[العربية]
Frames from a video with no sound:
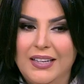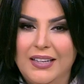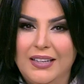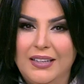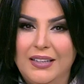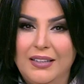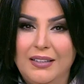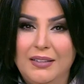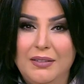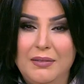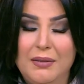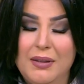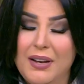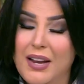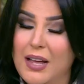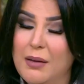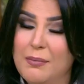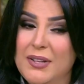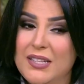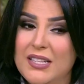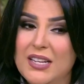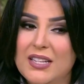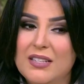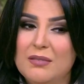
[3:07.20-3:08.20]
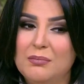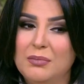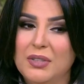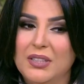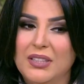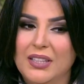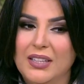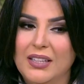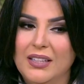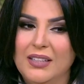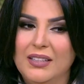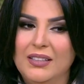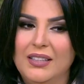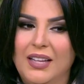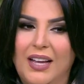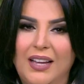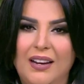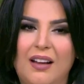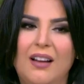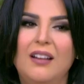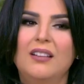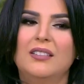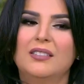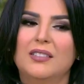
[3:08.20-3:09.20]
آه، الاعمال دي لازم تتعرض
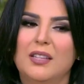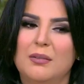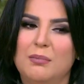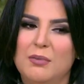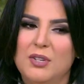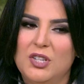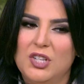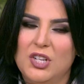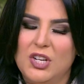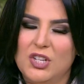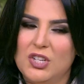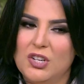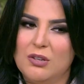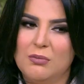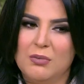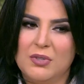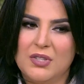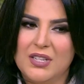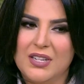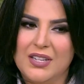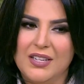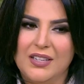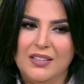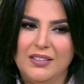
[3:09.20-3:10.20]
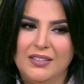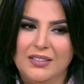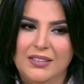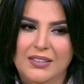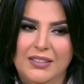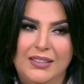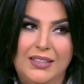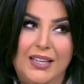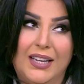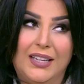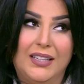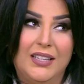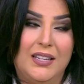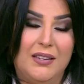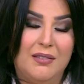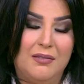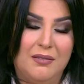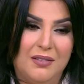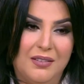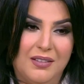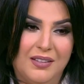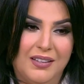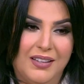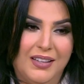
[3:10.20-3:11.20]
على اكتر من شاشه مصريه
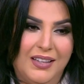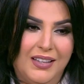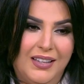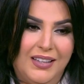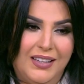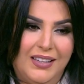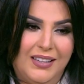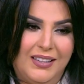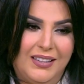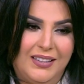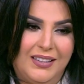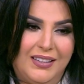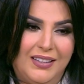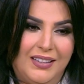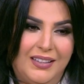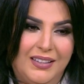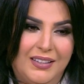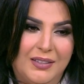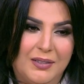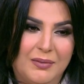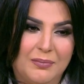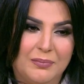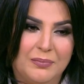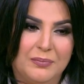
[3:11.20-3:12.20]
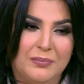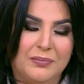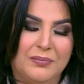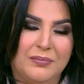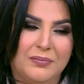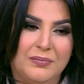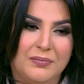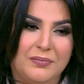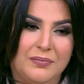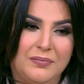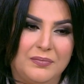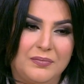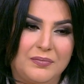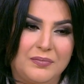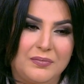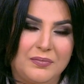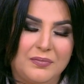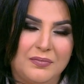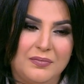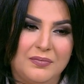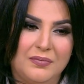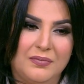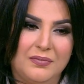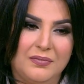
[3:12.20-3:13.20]
يعني آه، الحقيقه احنا واحنا بنكتب
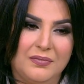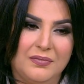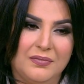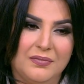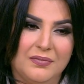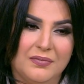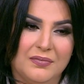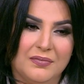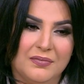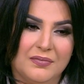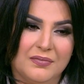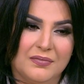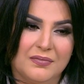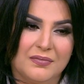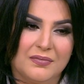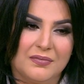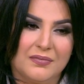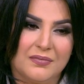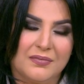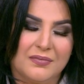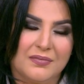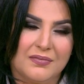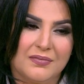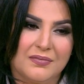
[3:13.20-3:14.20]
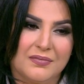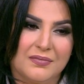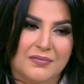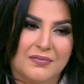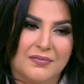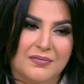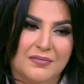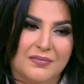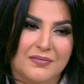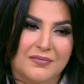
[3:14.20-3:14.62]
العمل ده انا رحت لفضيله